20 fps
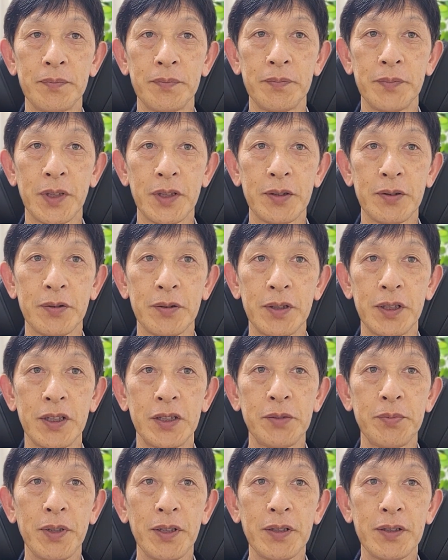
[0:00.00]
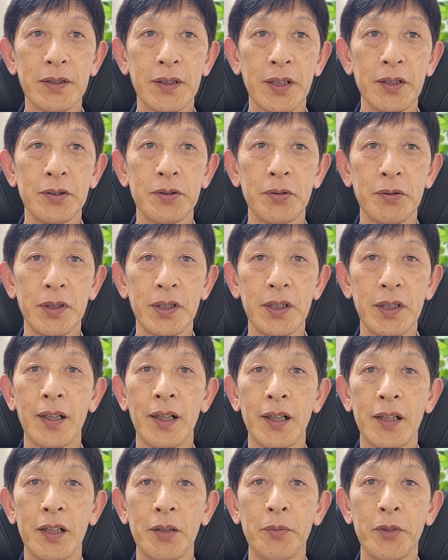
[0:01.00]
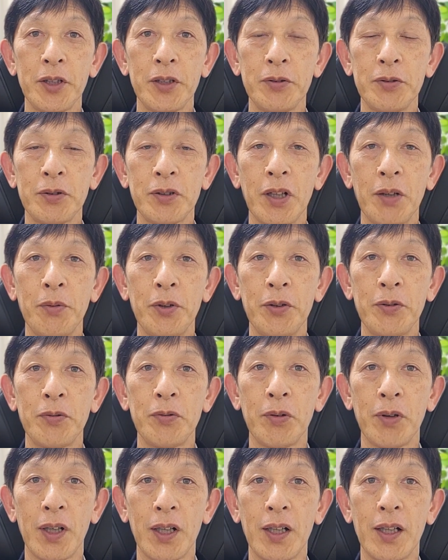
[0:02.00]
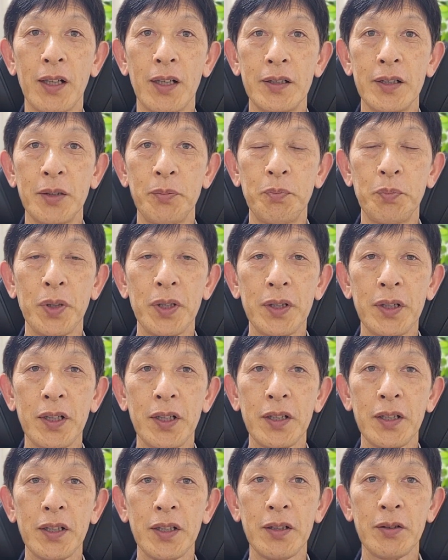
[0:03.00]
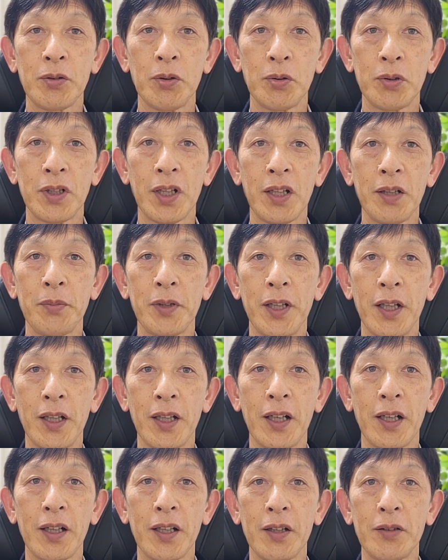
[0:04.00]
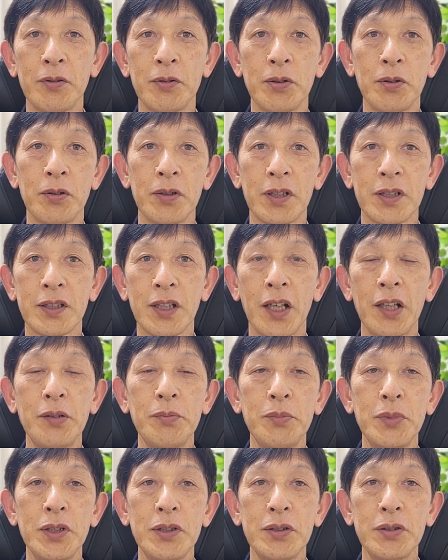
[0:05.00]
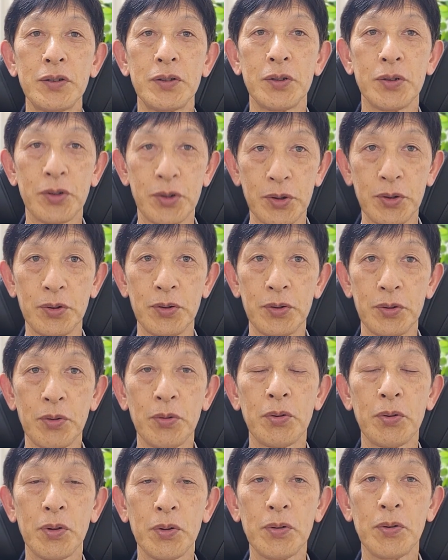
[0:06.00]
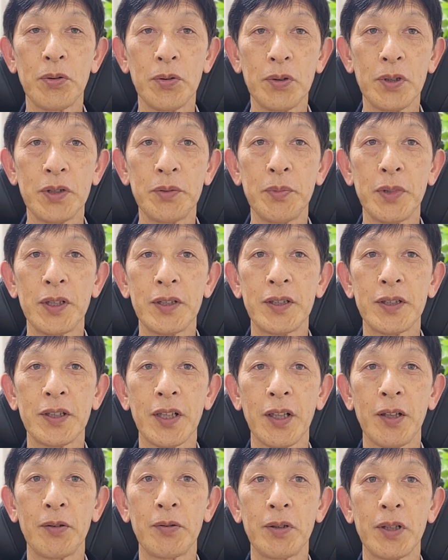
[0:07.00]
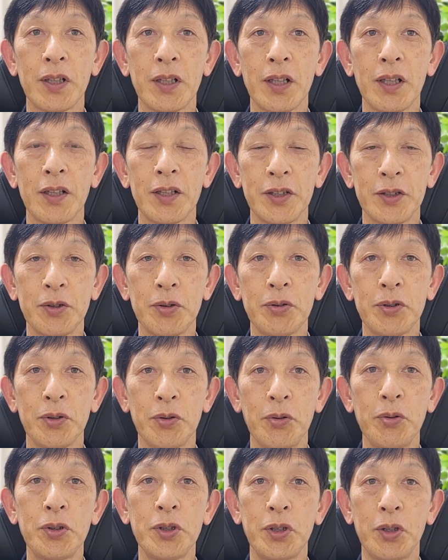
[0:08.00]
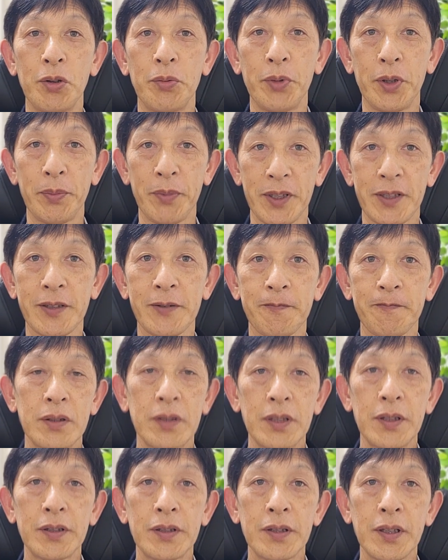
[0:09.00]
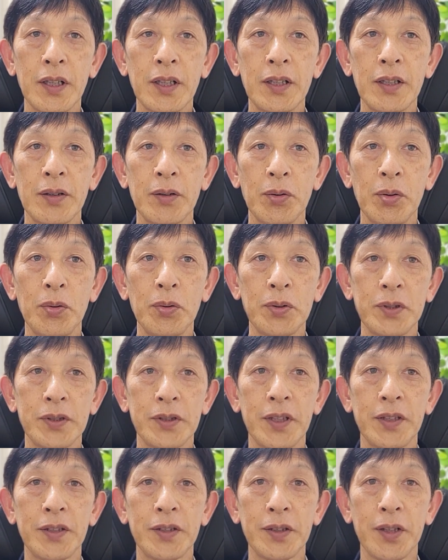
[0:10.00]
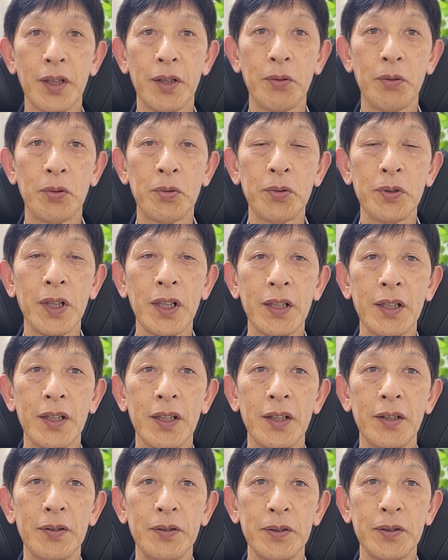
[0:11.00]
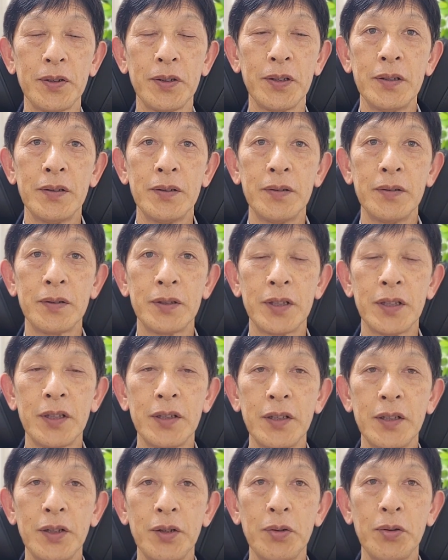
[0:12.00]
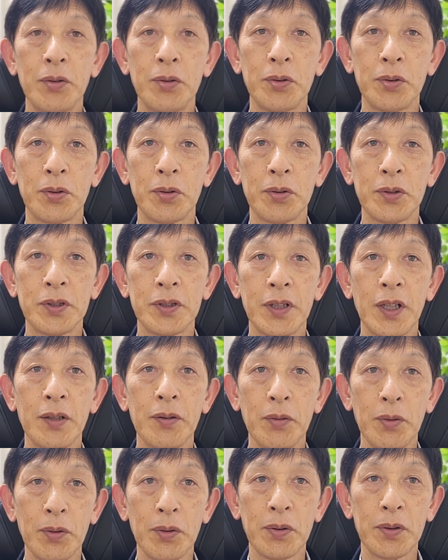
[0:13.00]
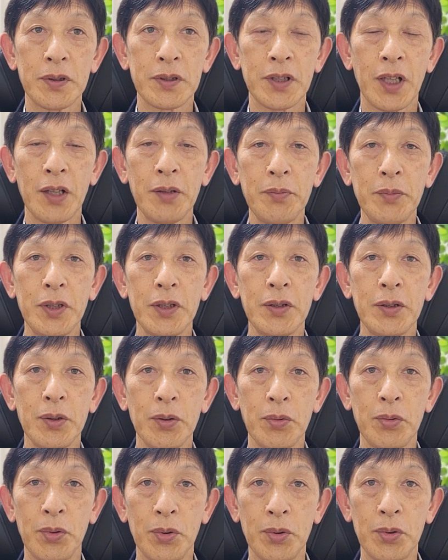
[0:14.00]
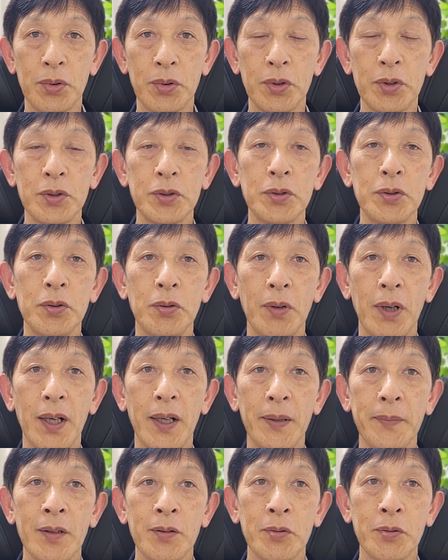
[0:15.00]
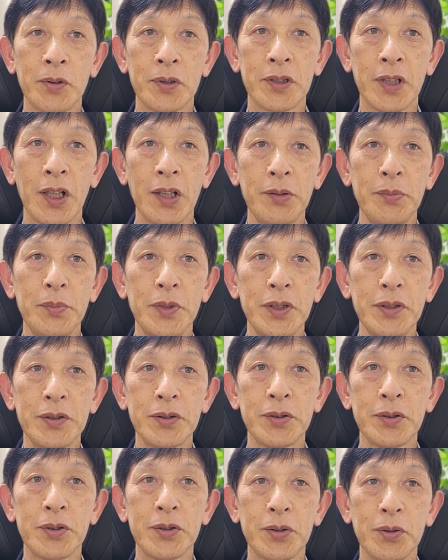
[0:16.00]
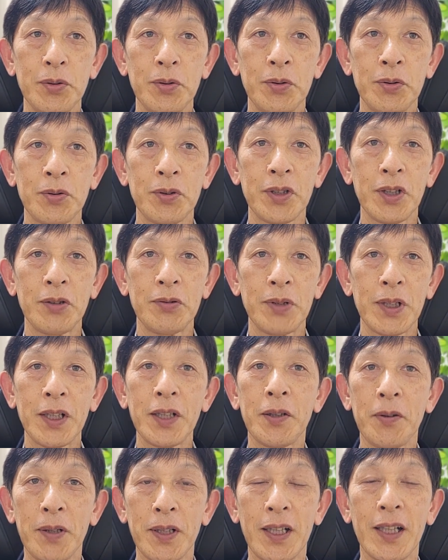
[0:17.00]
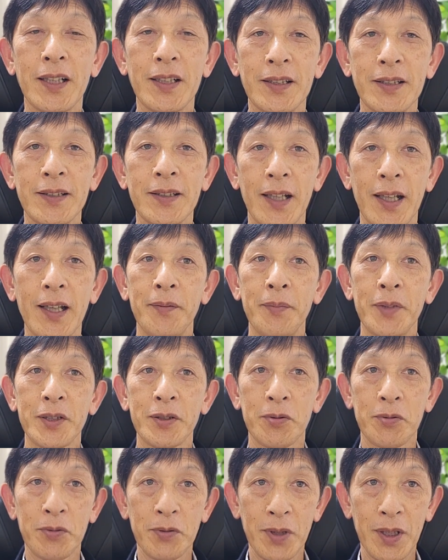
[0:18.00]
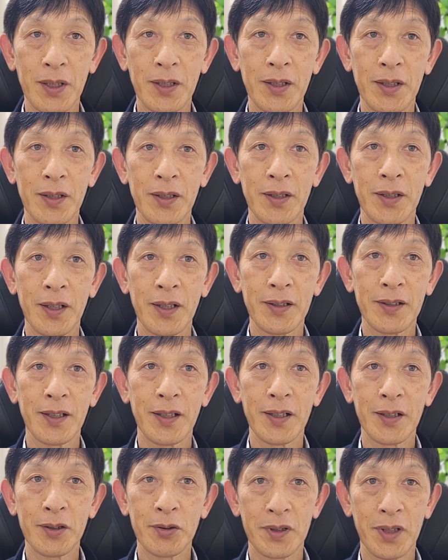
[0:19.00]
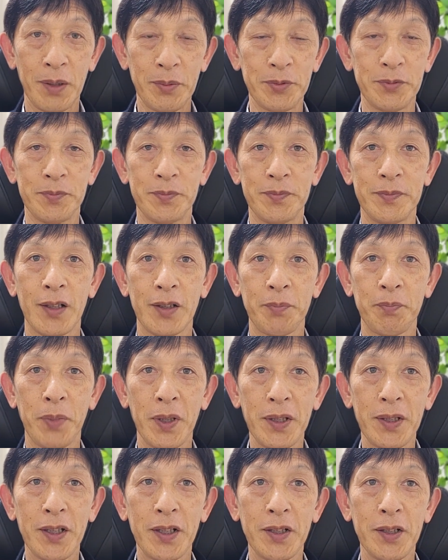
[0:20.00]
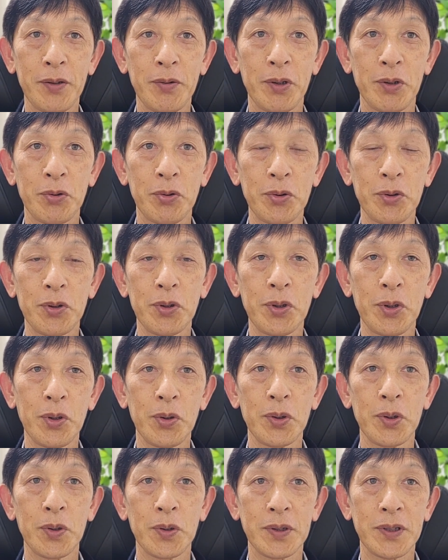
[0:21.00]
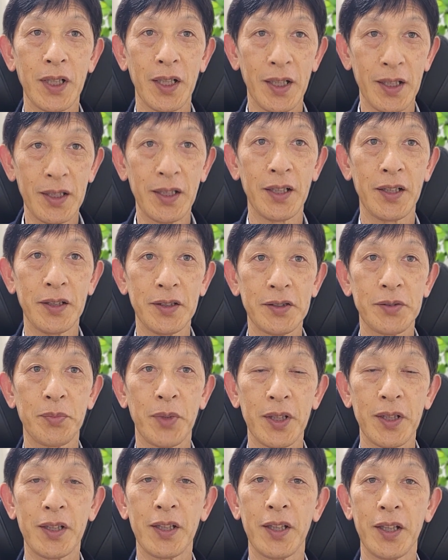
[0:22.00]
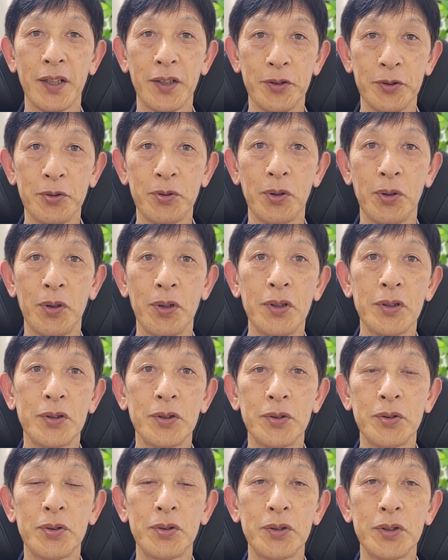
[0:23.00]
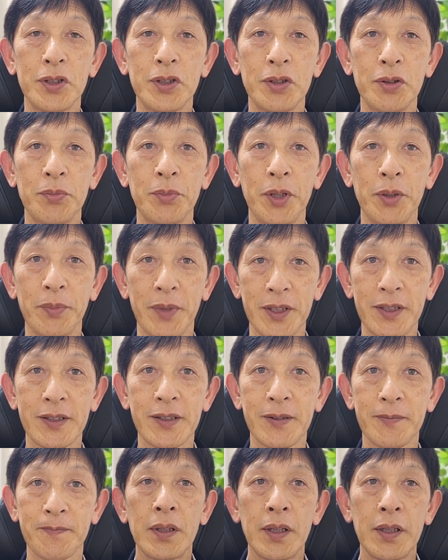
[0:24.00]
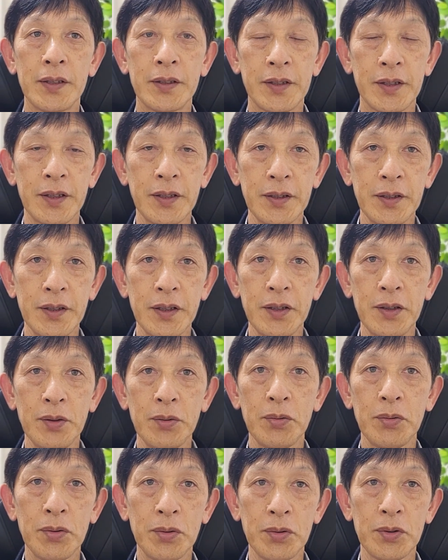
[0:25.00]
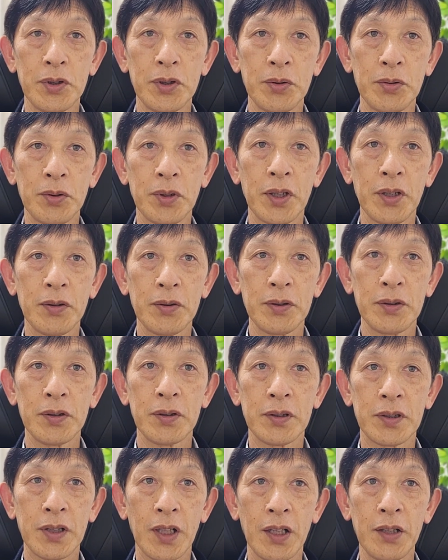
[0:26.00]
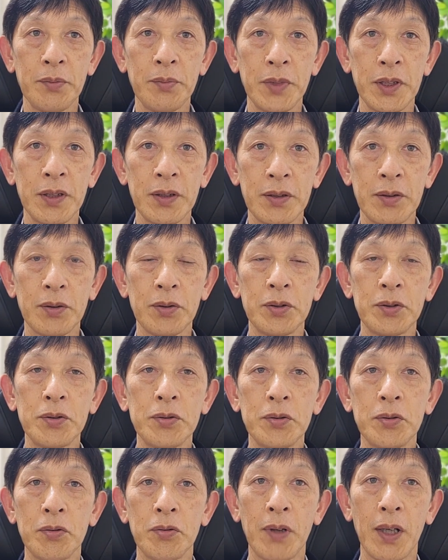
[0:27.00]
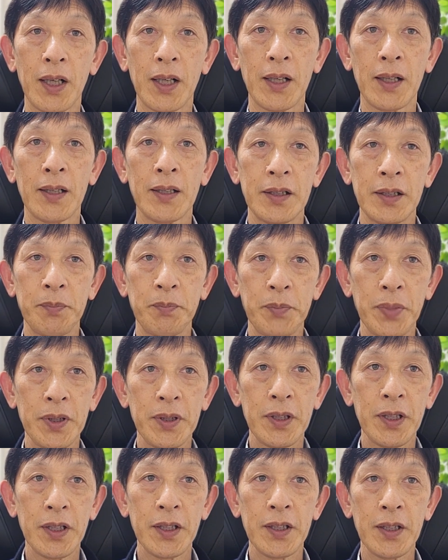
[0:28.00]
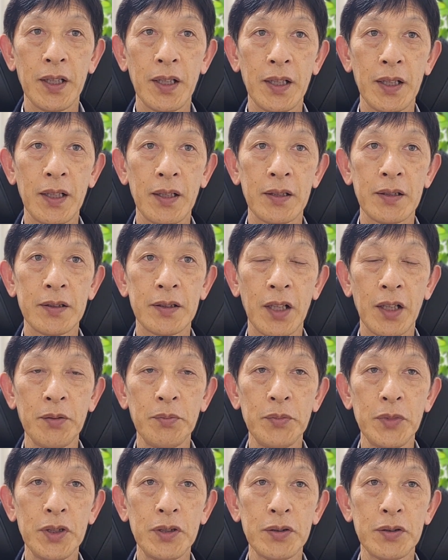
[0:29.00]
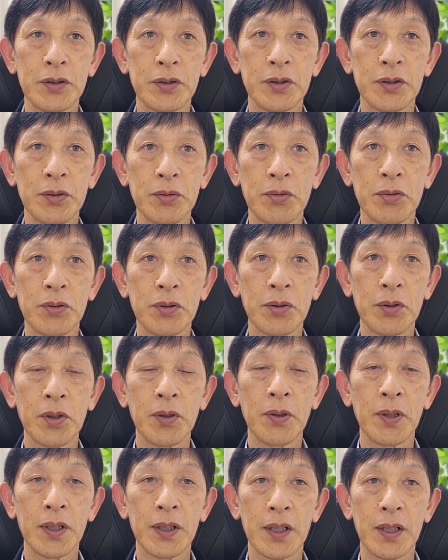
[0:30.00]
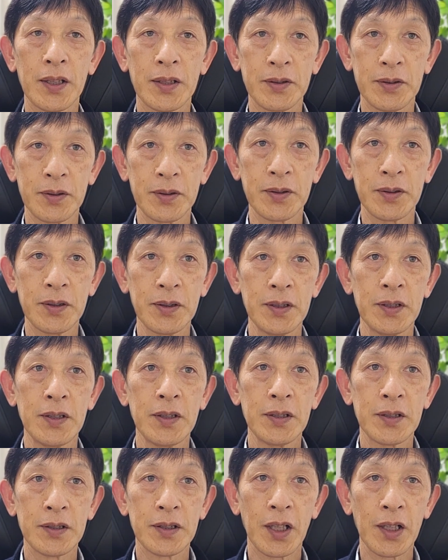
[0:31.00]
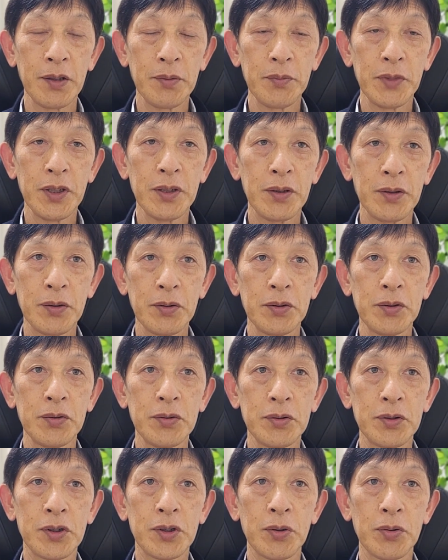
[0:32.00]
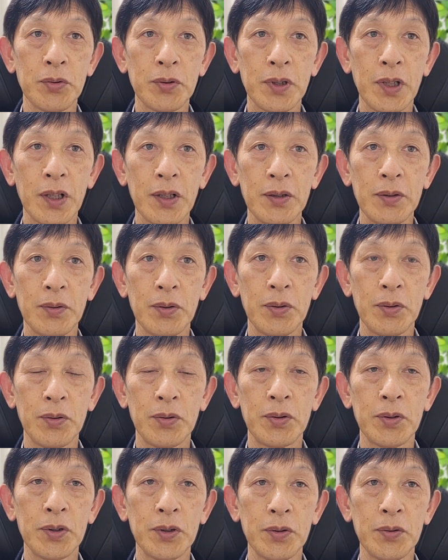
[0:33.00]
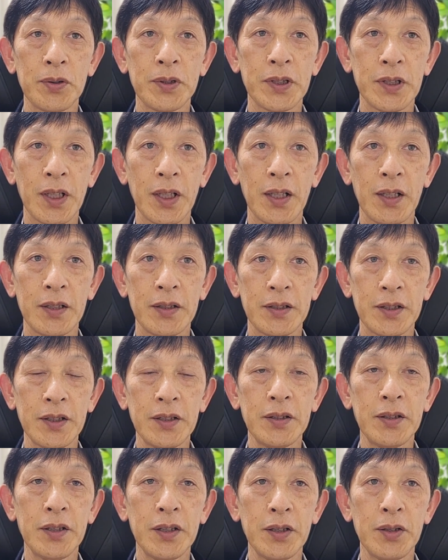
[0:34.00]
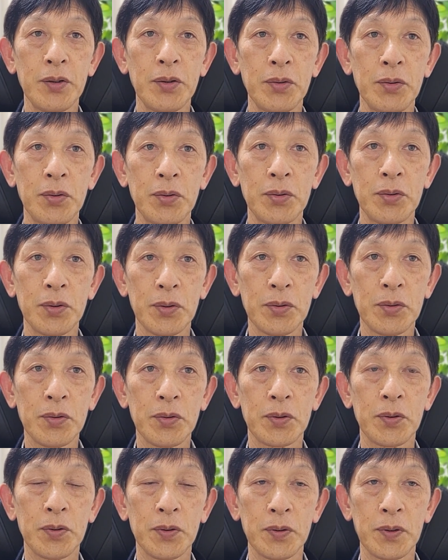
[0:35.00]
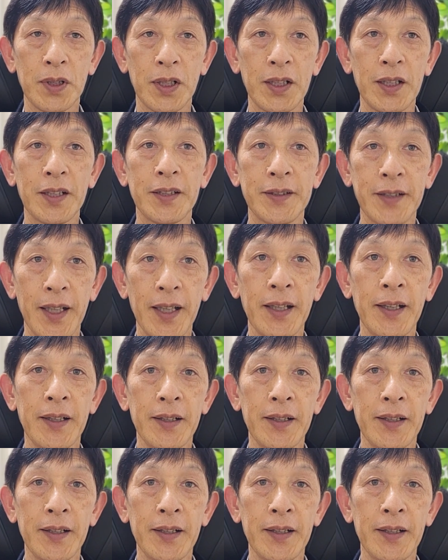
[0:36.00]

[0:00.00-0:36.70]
まず一番最初に頭に浮かべるのが一般的にこうテレビで流れるような催眠術のことをイメージされる方が非常に多いと思います。実際当施設で行っている心理療法としての催眠療法というのは、この催眠術を行うわけではないんですね。まあ、そこら辺が多分一般的には混同されてしまっているというふうに思います。心理療法における催眠というのは一般的な催眠術のことではなく催眠という状態を応用した心理療法のことなんですね。